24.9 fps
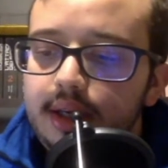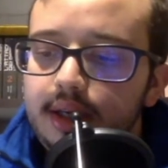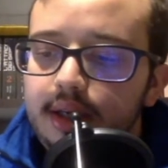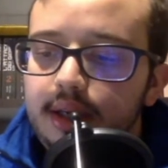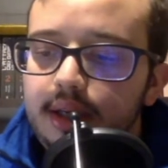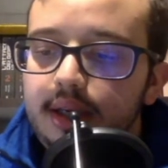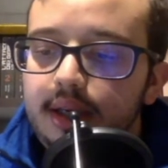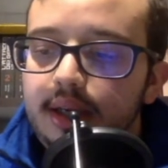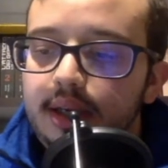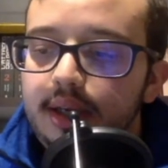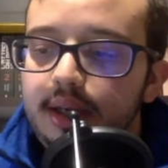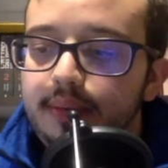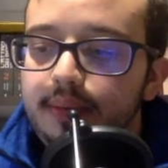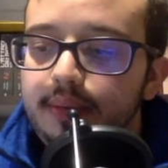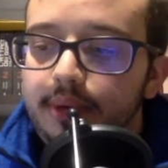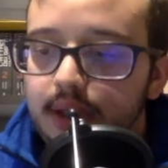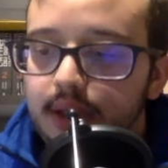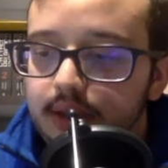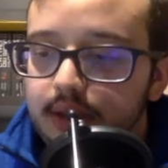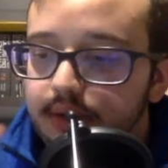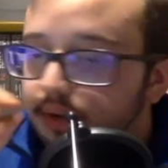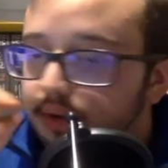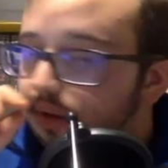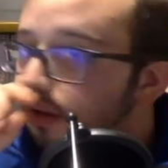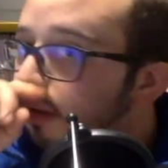E poi
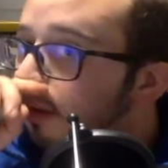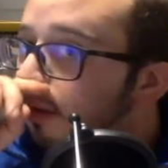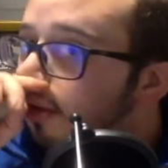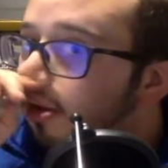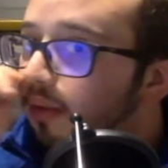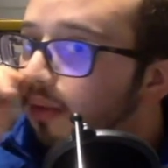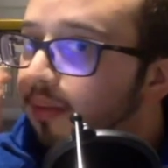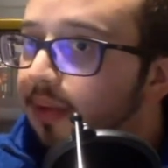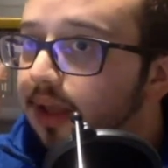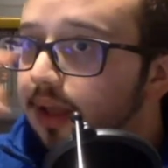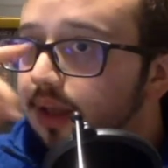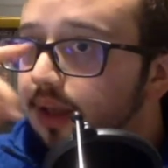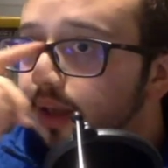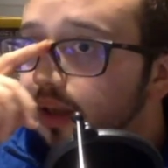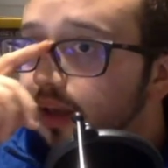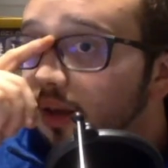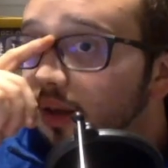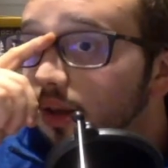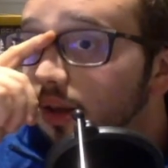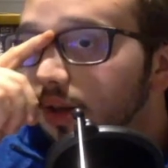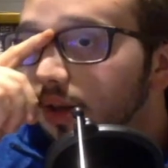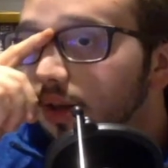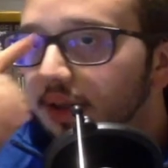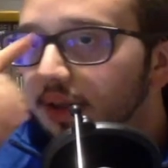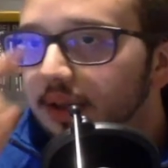ecco, come
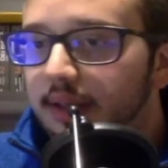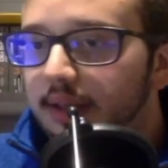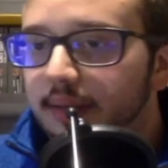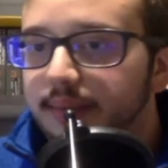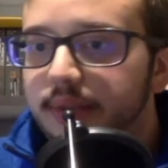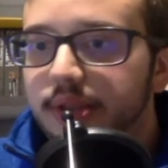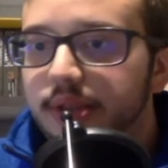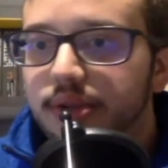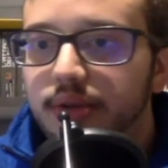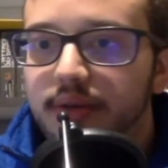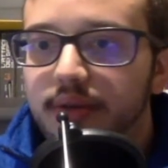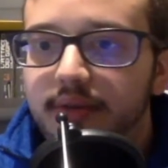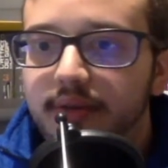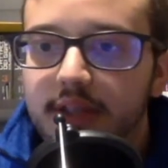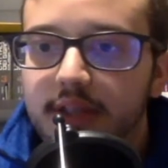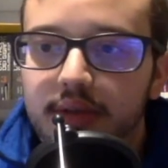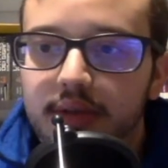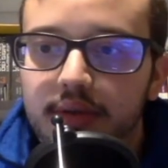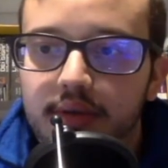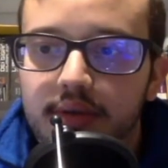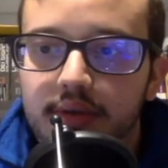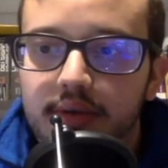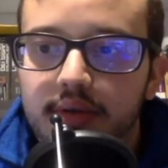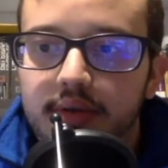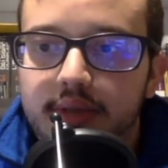in realtà mi sono
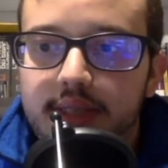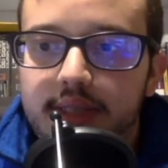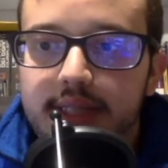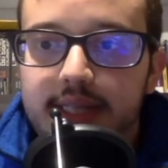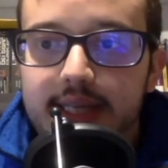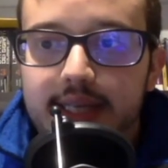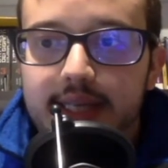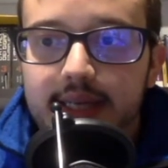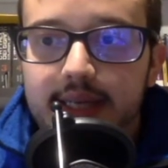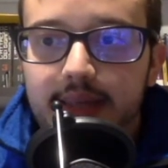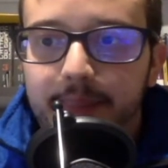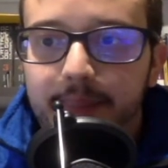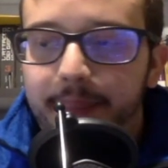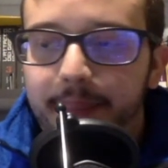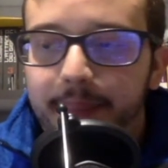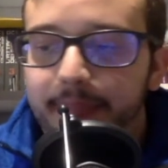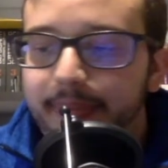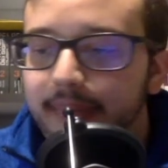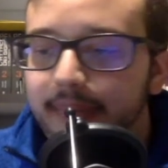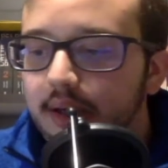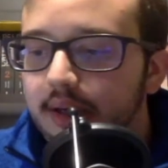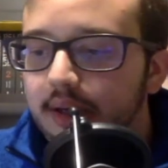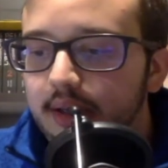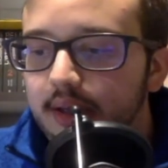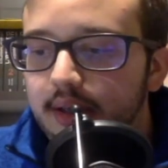fatto un'idea,
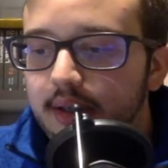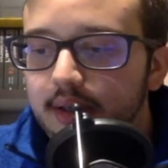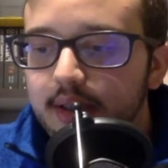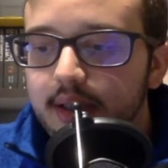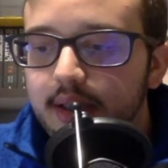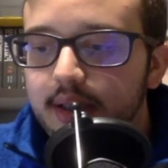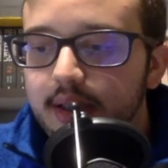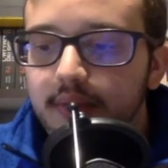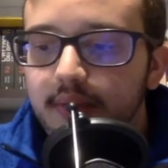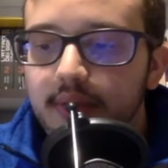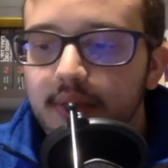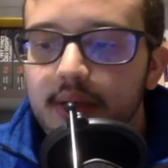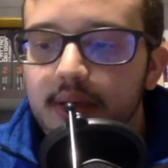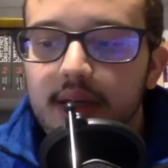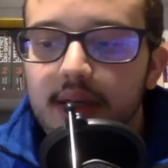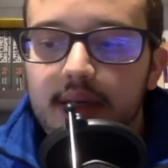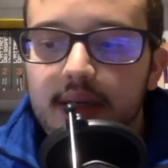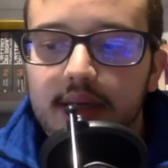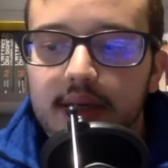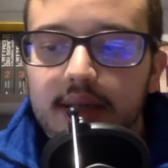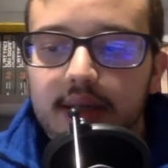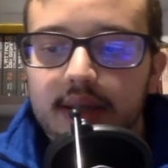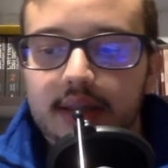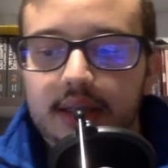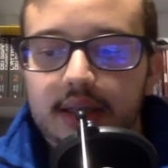eh, che è
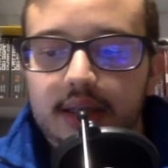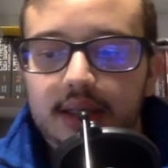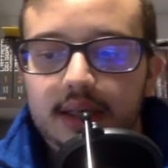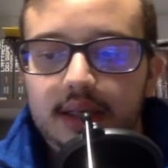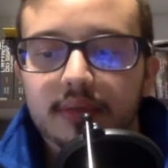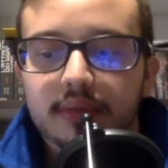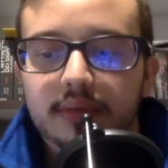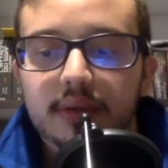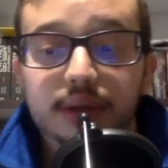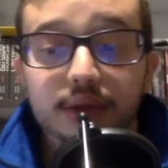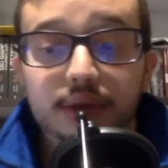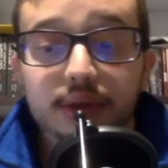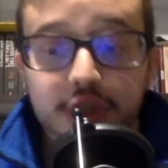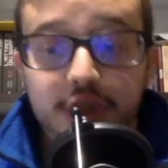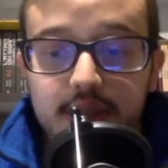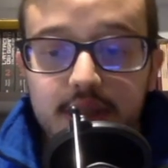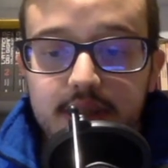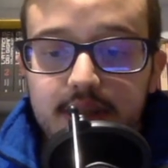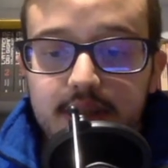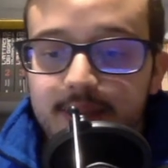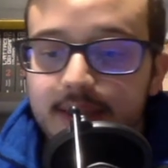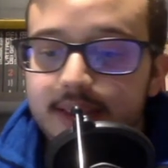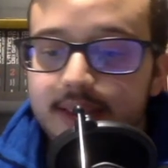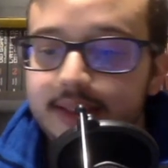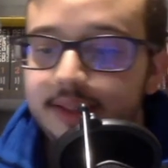quella che quando c'è di
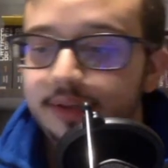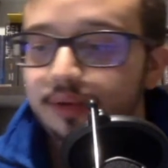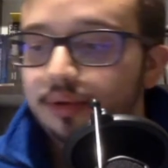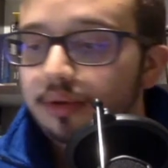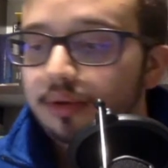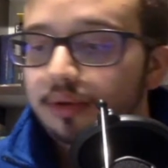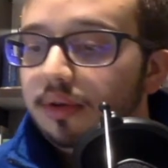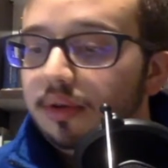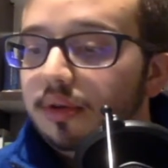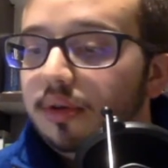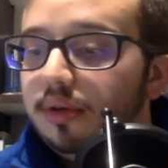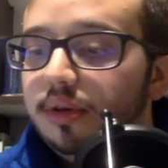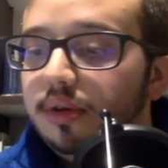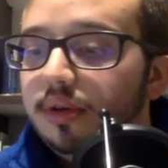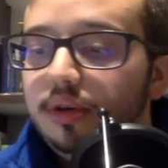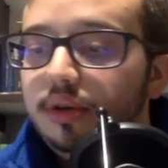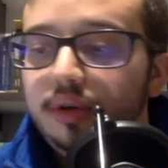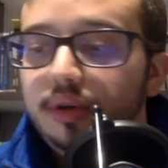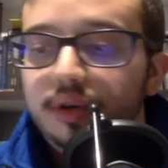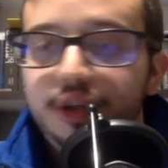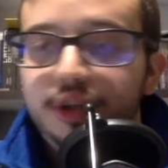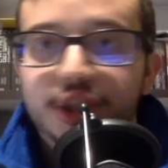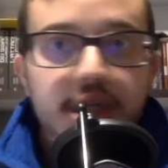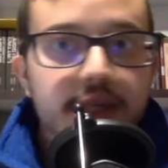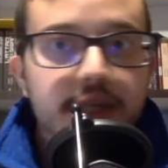
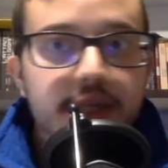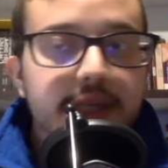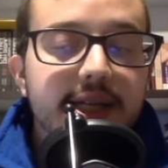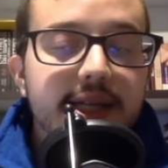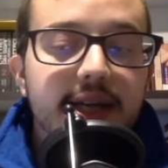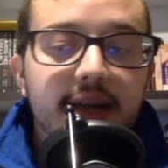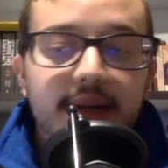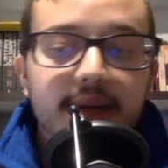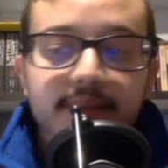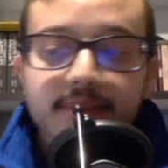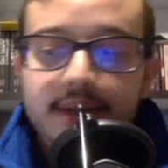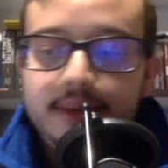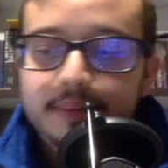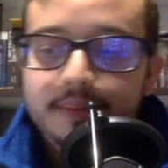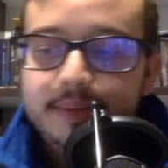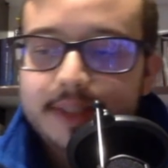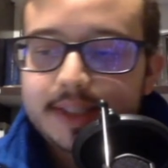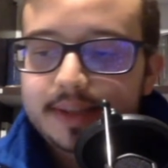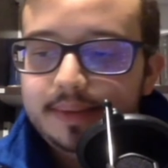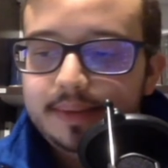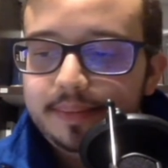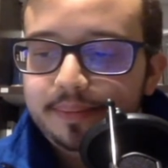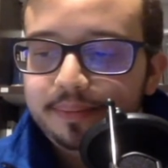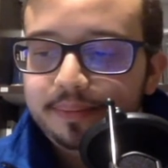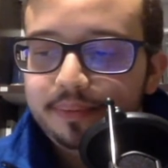mezzo JJ
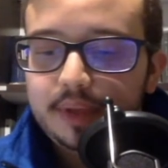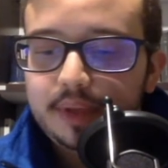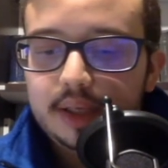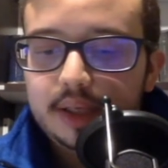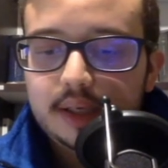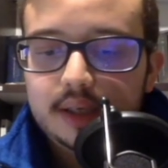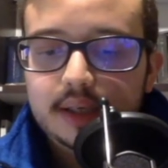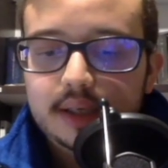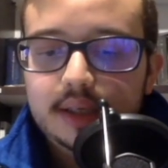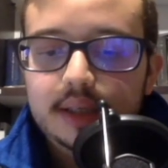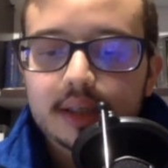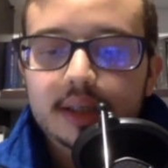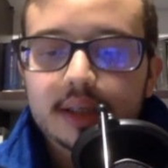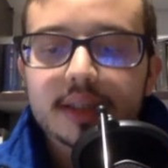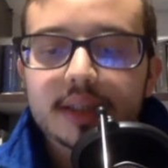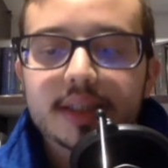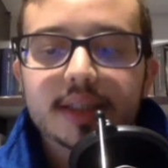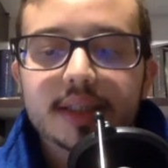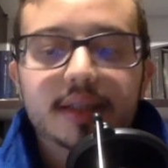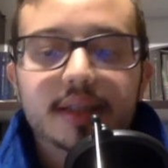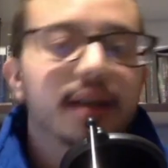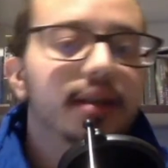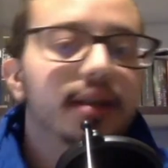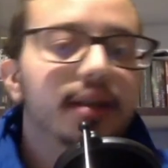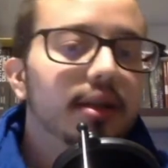Abrams, eh, si
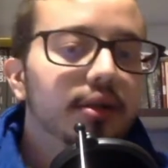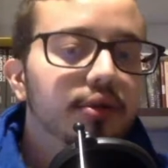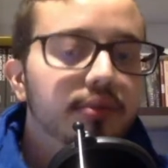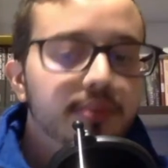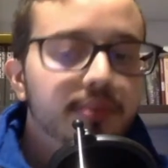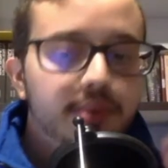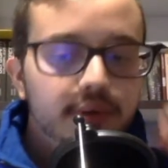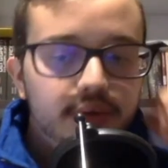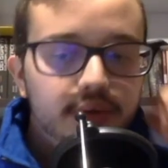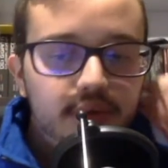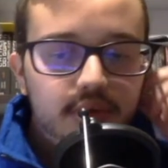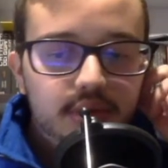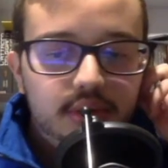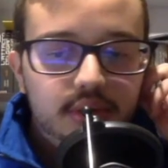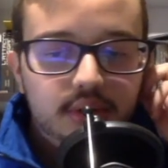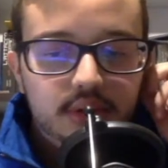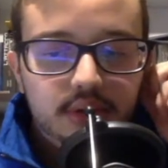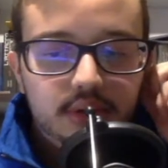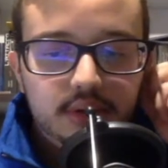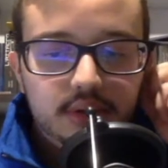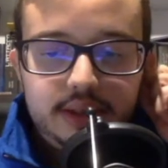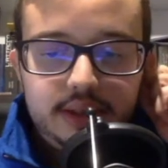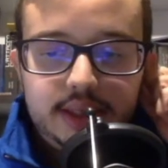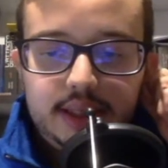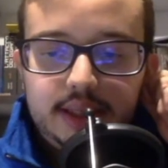tratta di un
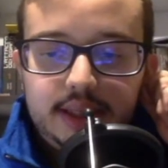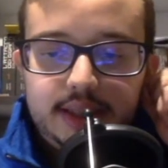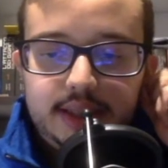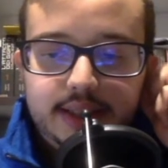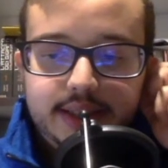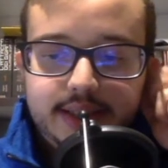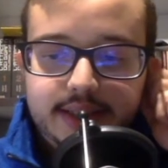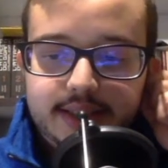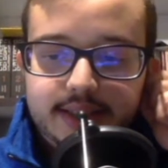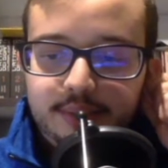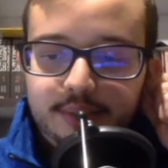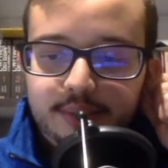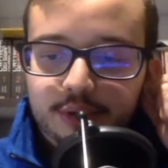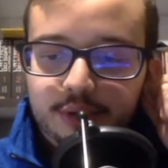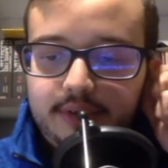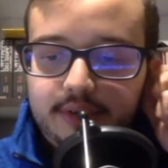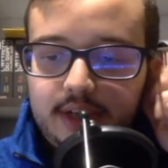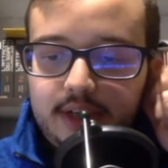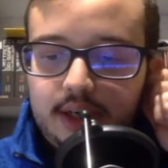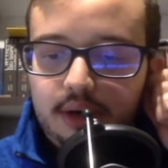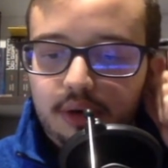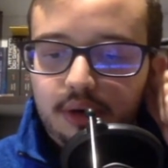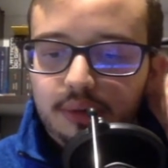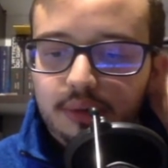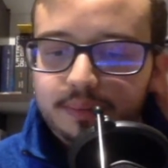prodotto di altissimo
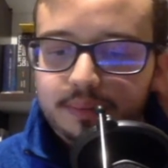livello,